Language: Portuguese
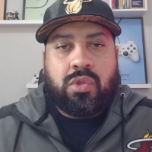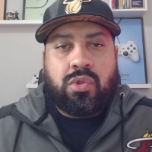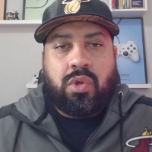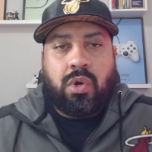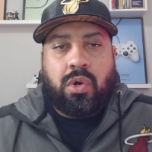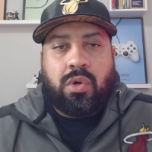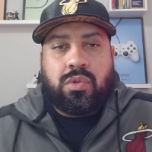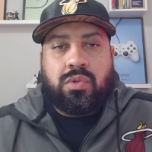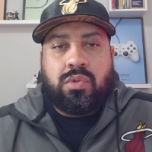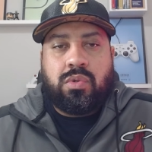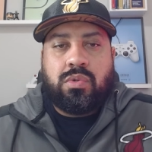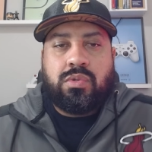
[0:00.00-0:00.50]

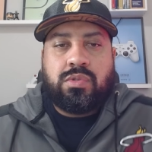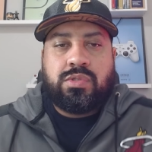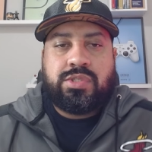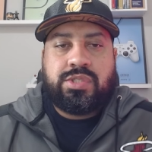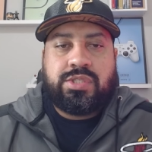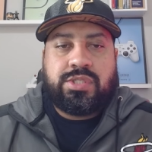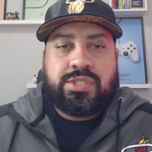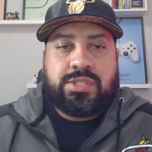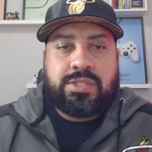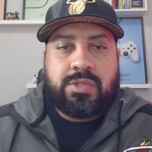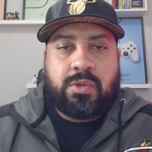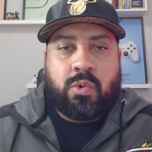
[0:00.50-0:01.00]

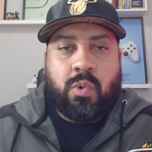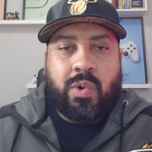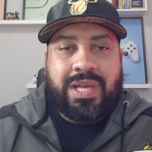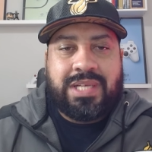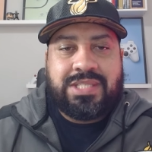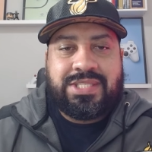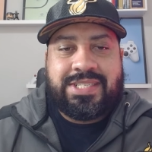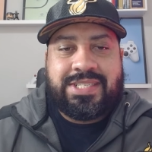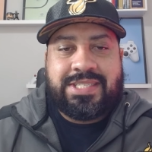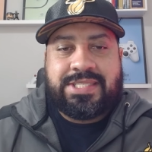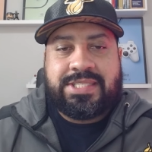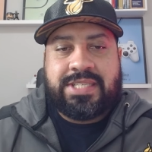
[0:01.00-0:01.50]
todos, com
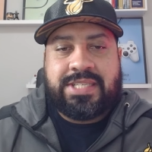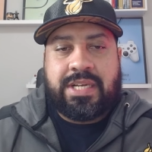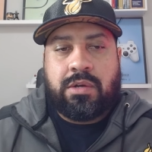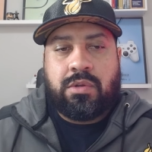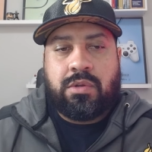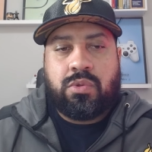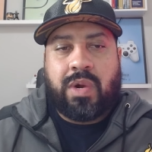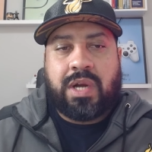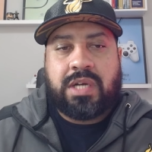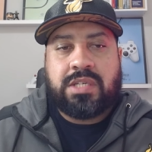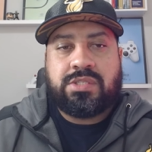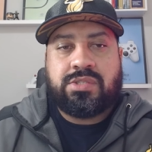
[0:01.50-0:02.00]
exceção
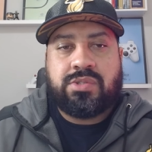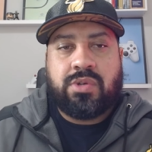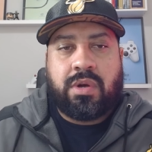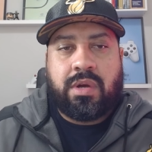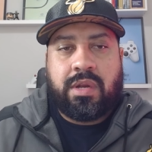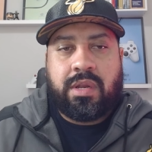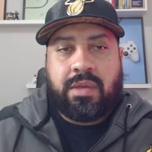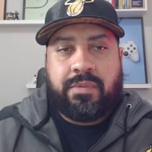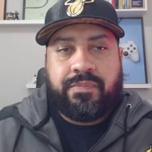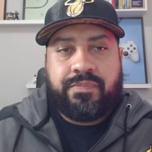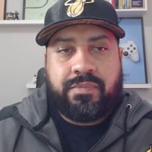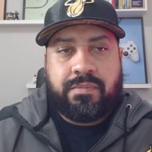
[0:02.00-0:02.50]
do
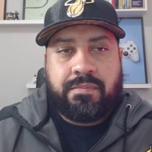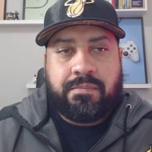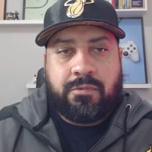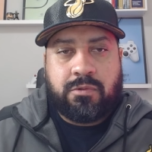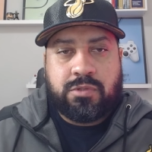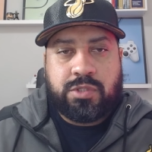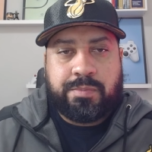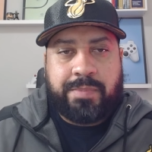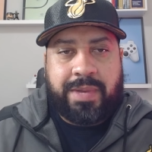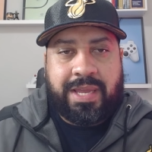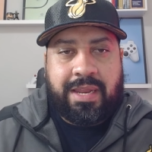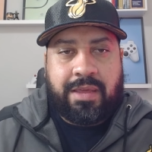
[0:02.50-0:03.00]
Arzoni,
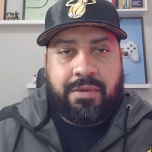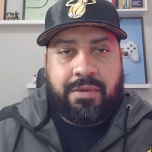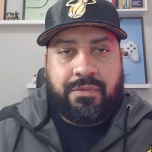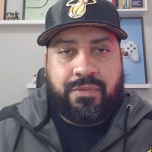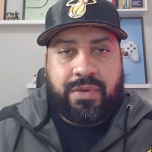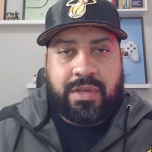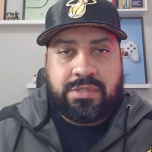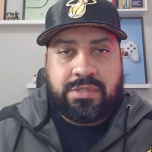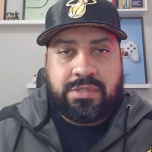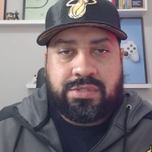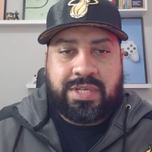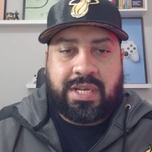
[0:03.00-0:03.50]
os
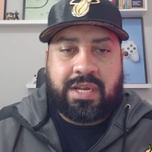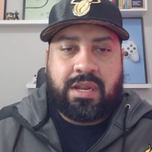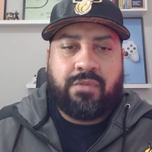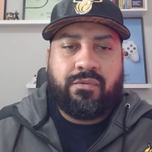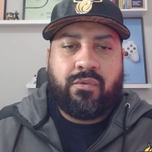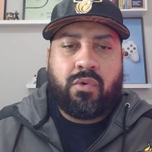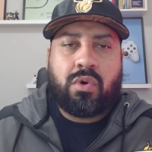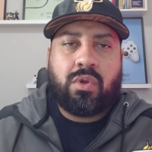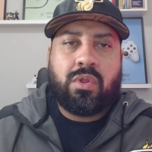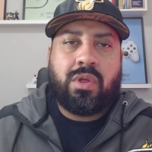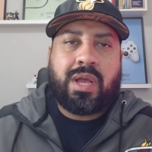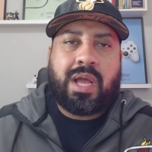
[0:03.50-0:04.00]
benefícios ali, eu
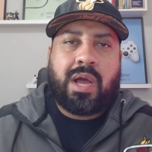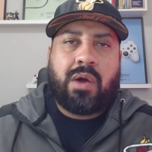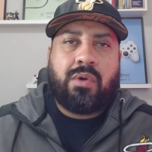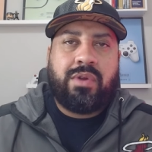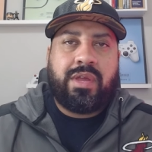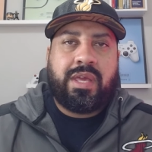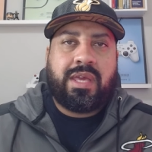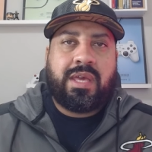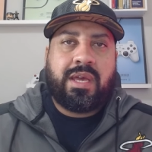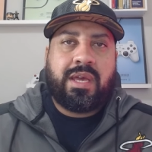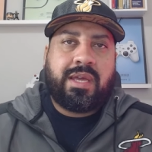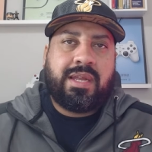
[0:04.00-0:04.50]
vou colocar o
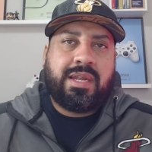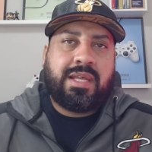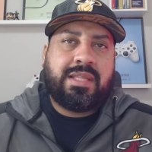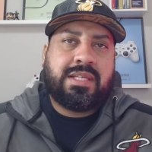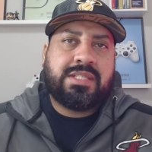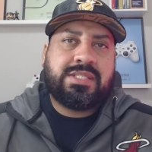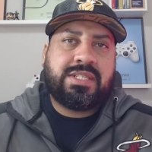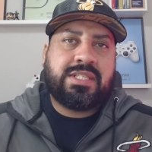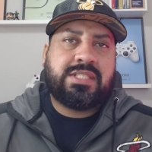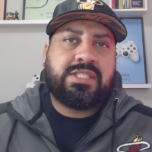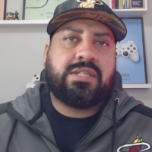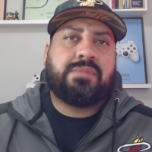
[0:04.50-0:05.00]
link aqui na
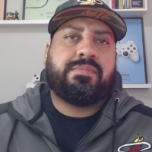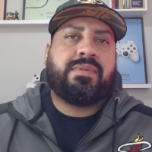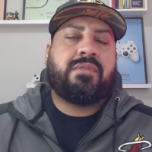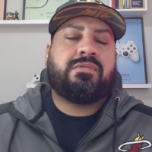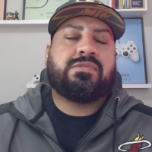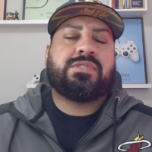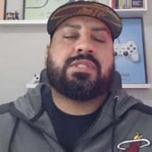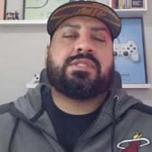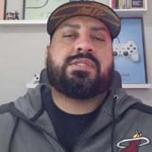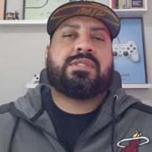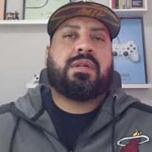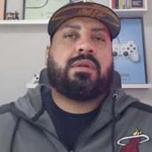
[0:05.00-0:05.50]
descrição para
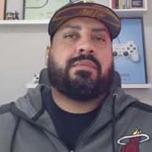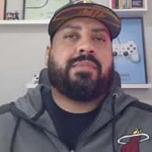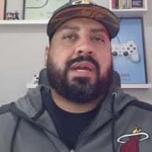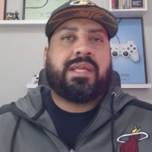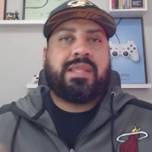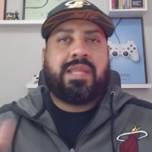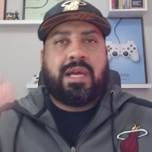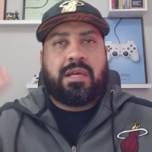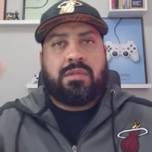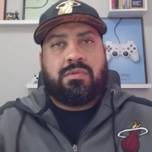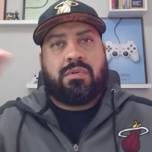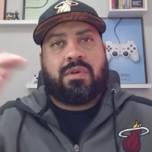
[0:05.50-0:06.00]
vocês terem uma
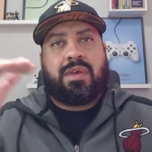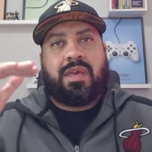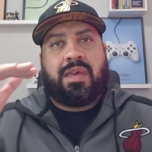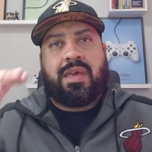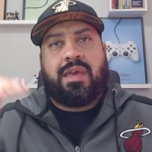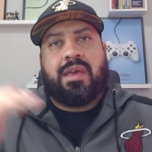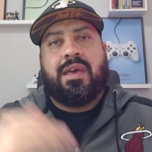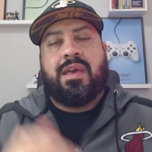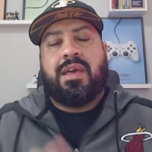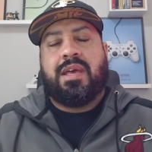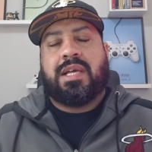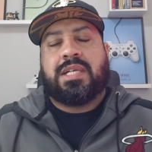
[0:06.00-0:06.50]
ideia do
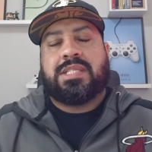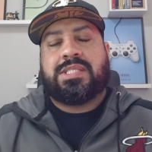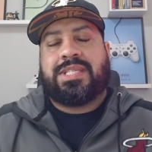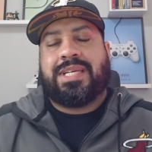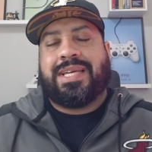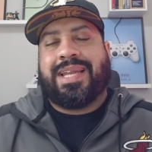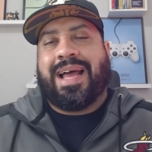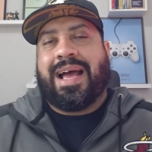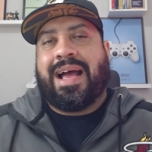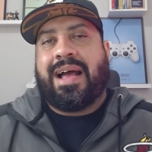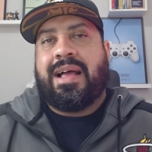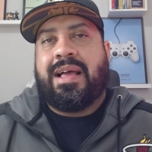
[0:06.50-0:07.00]
que
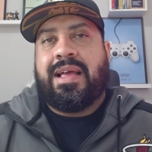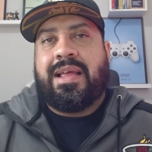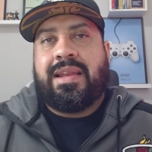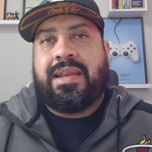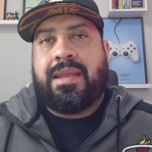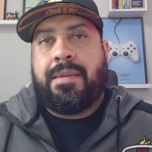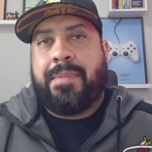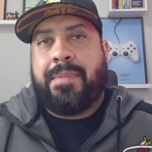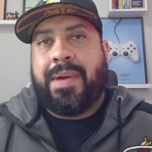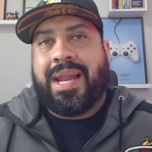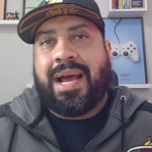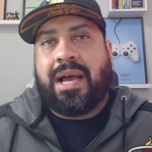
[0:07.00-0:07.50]
será
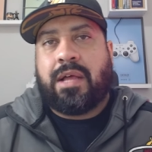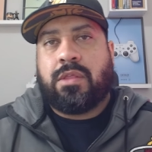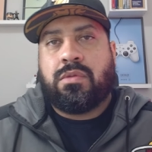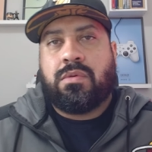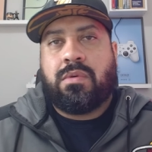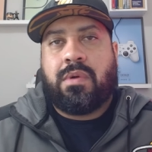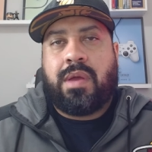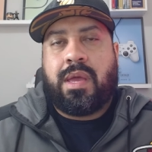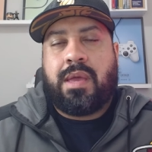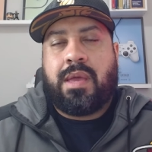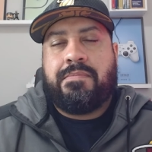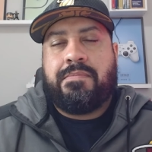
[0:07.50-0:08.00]

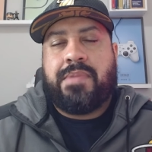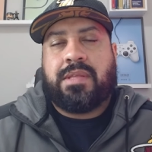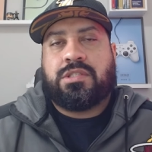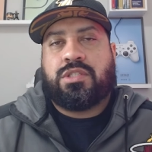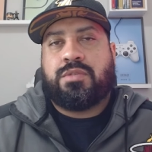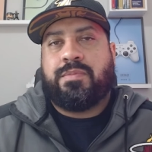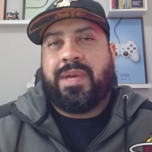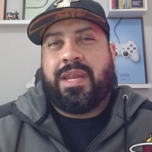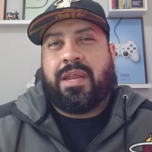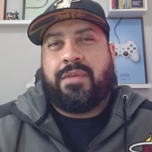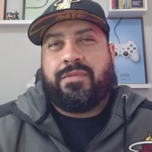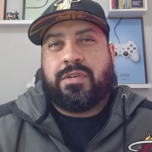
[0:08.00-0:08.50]
liberado
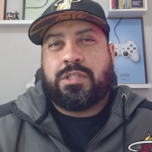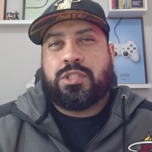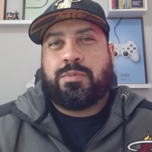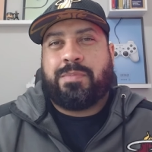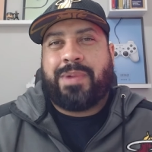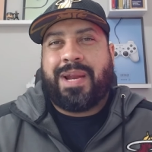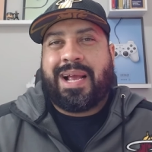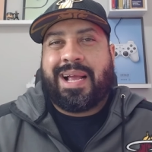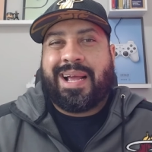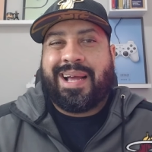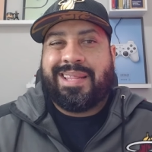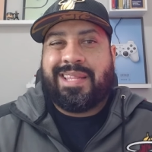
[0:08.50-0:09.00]
de benefício
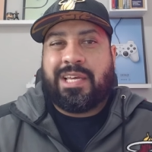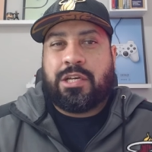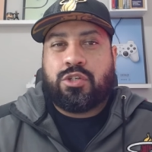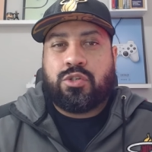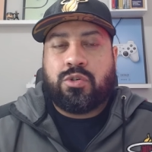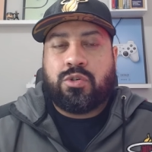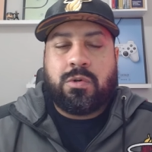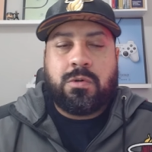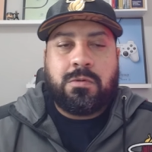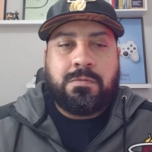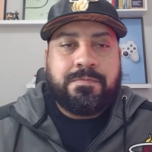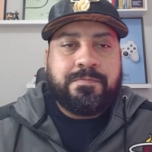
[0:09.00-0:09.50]
para cada
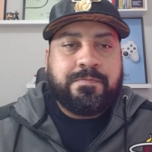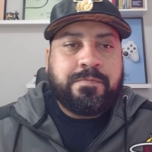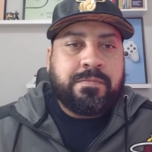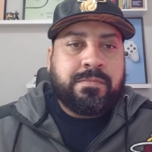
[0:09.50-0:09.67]
jogo,